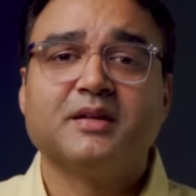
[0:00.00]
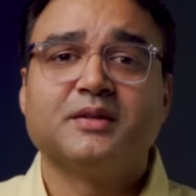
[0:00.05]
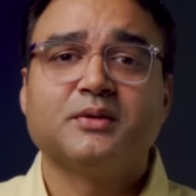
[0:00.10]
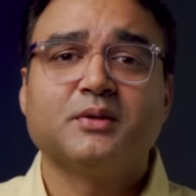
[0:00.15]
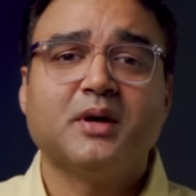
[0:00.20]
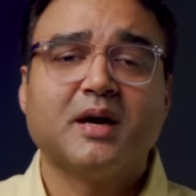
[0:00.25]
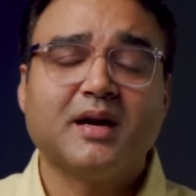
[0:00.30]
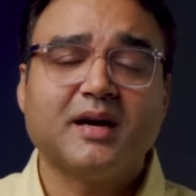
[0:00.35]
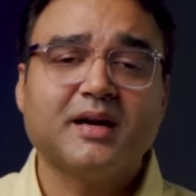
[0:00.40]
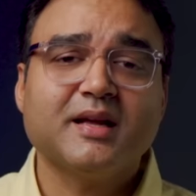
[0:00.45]

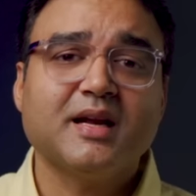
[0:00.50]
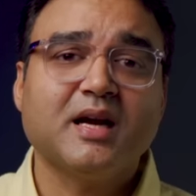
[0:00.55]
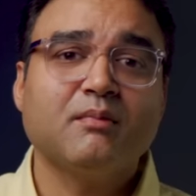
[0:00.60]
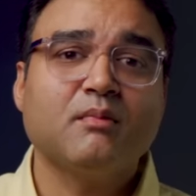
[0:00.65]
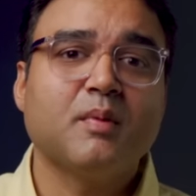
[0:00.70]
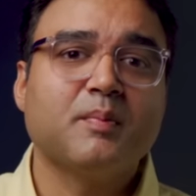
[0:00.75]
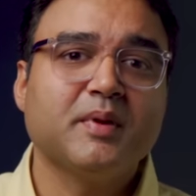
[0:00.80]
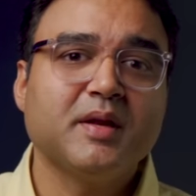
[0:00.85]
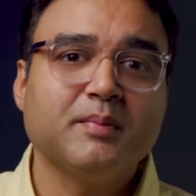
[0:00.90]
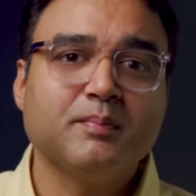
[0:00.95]
तो अगर
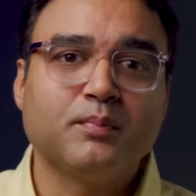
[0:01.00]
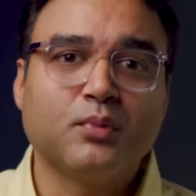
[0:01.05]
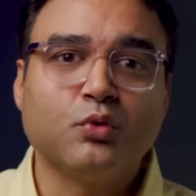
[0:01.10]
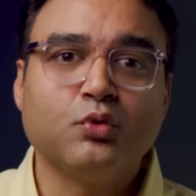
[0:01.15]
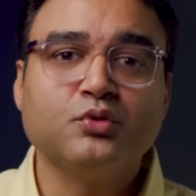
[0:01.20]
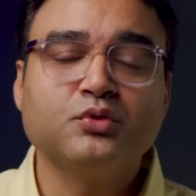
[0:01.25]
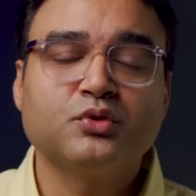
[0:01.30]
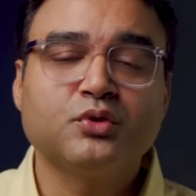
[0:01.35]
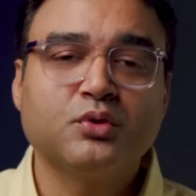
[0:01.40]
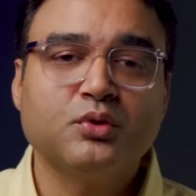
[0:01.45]
हम अपनी
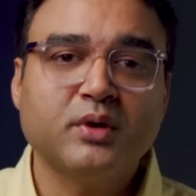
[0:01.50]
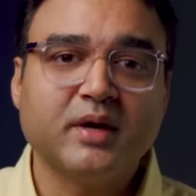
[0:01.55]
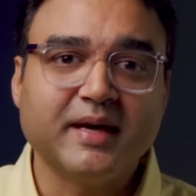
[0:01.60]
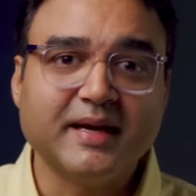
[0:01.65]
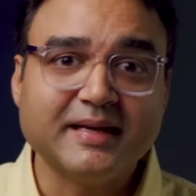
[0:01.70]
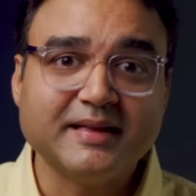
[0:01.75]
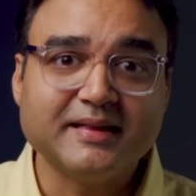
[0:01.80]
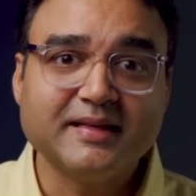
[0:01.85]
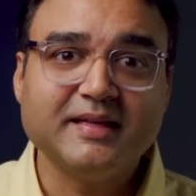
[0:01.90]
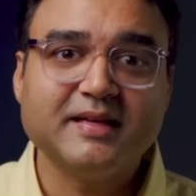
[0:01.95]
बोन्स को
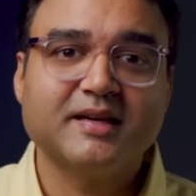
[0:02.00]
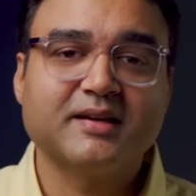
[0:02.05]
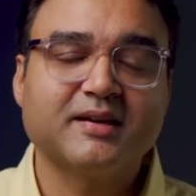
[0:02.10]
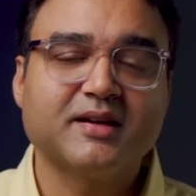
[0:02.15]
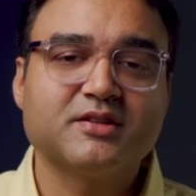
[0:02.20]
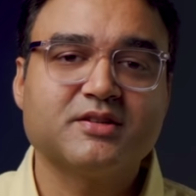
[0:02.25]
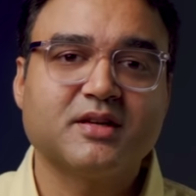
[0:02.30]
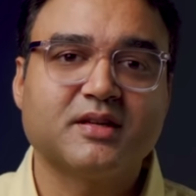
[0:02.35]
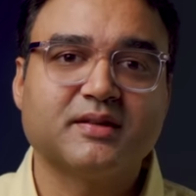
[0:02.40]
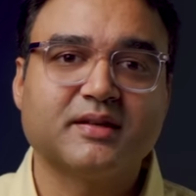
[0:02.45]
हेल्दी
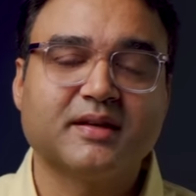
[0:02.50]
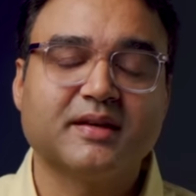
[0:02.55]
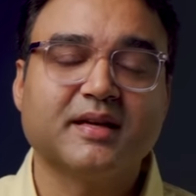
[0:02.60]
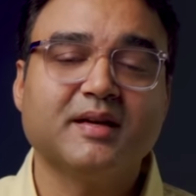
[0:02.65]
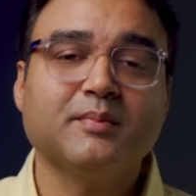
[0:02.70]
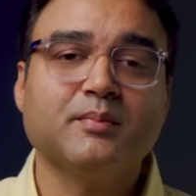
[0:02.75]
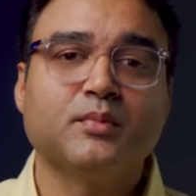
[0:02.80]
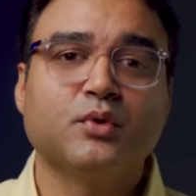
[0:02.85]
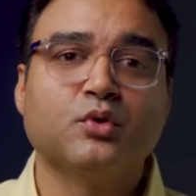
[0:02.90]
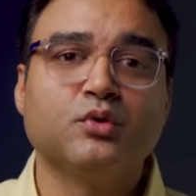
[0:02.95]
रखना चाहते
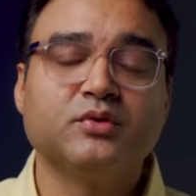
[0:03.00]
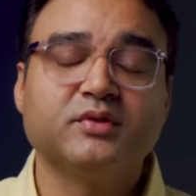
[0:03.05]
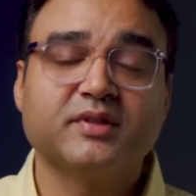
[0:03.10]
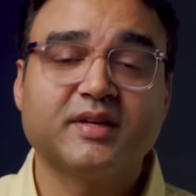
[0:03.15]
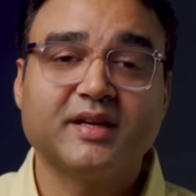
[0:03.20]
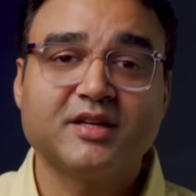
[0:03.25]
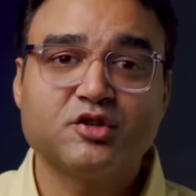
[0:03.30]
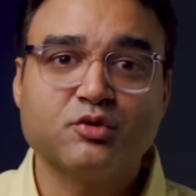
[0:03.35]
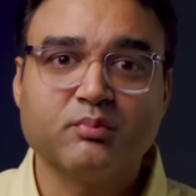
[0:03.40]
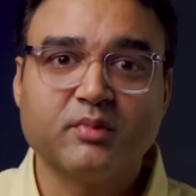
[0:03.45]
हैं बोन्स
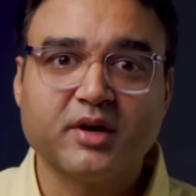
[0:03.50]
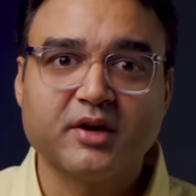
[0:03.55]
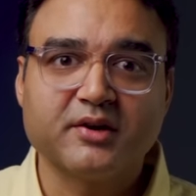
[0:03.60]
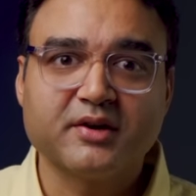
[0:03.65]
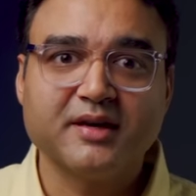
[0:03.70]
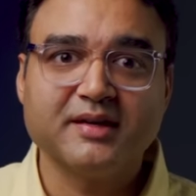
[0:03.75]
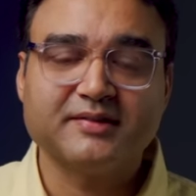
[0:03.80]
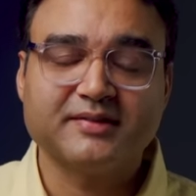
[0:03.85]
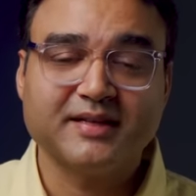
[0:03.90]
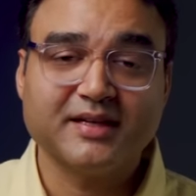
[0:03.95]
के जो
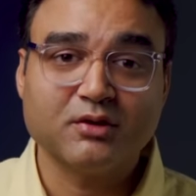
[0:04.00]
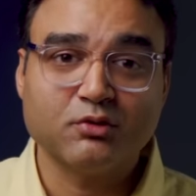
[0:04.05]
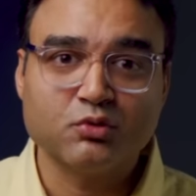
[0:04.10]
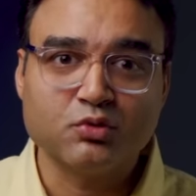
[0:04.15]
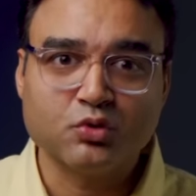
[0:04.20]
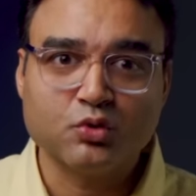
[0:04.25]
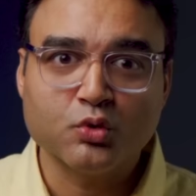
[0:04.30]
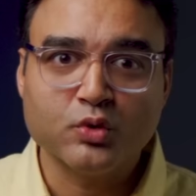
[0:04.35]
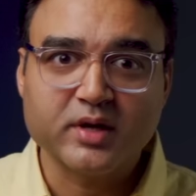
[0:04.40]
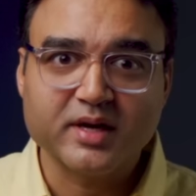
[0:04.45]
मिनरल्स हैं
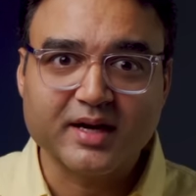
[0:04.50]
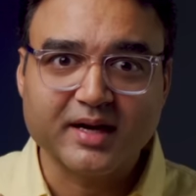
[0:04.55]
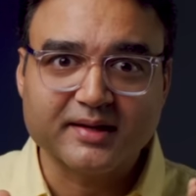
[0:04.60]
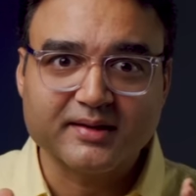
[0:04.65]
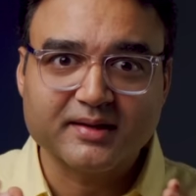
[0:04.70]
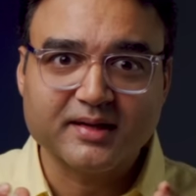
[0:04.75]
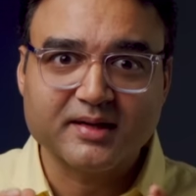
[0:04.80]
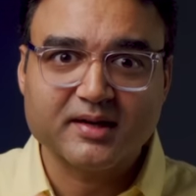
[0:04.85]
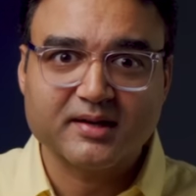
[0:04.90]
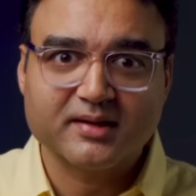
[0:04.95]
उनको
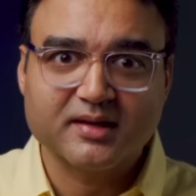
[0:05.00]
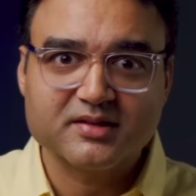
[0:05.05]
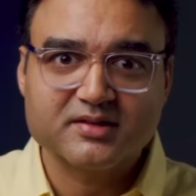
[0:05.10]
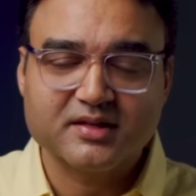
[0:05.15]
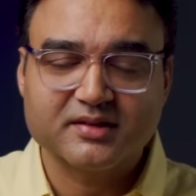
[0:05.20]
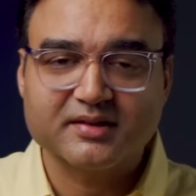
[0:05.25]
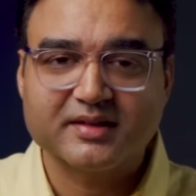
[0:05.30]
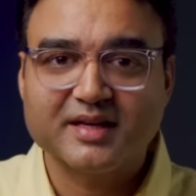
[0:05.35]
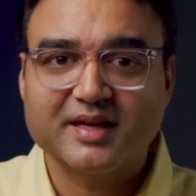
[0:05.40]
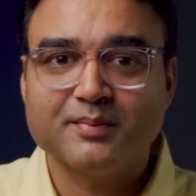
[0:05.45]
इकट्ठा रखना
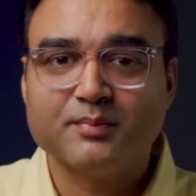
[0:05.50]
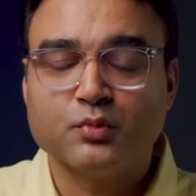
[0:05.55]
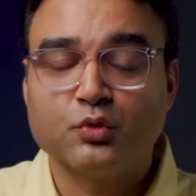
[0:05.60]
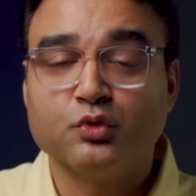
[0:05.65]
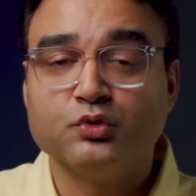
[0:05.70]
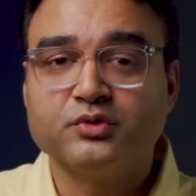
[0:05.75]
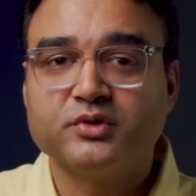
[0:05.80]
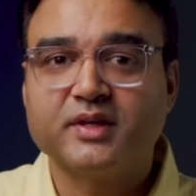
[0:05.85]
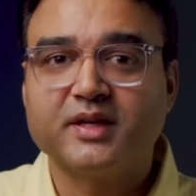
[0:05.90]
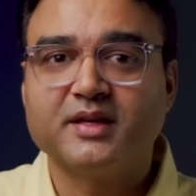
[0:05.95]
चाहते हैं
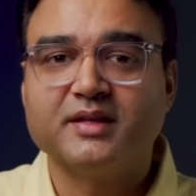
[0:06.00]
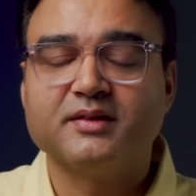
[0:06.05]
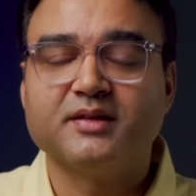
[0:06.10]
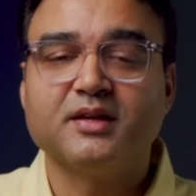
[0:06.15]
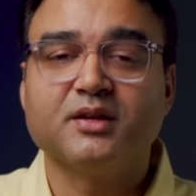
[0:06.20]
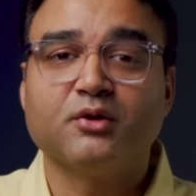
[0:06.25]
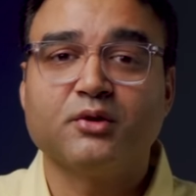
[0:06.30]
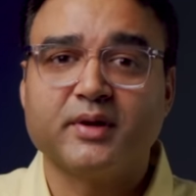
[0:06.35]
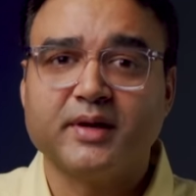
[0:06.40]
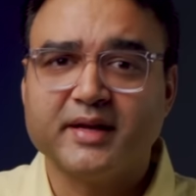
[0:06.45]
बोन्स के
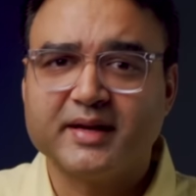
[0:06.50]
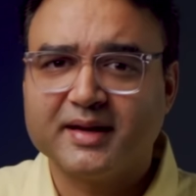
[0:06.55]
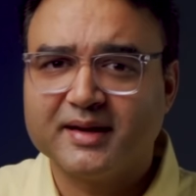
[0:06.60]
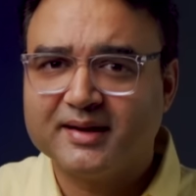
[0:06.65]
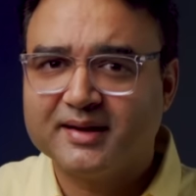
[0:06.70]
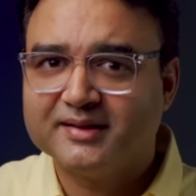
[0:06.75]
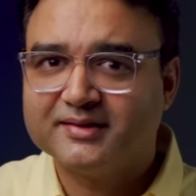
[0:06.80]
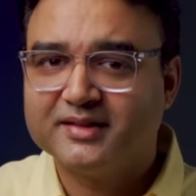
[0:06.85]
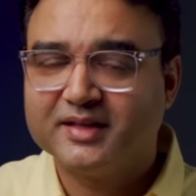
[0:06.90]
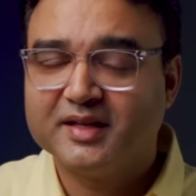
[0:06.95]
अंदर और
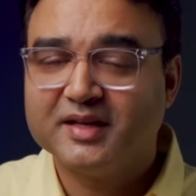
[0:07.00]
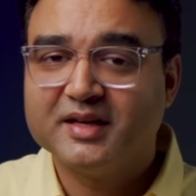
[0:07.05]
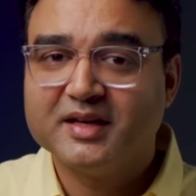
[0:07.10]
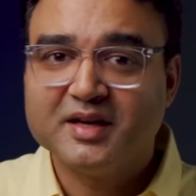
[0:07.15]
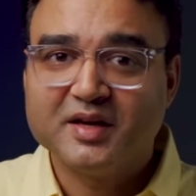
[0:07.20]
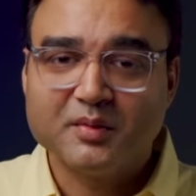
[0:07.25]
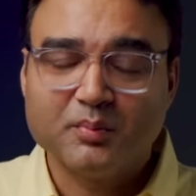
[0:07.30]
निकलने से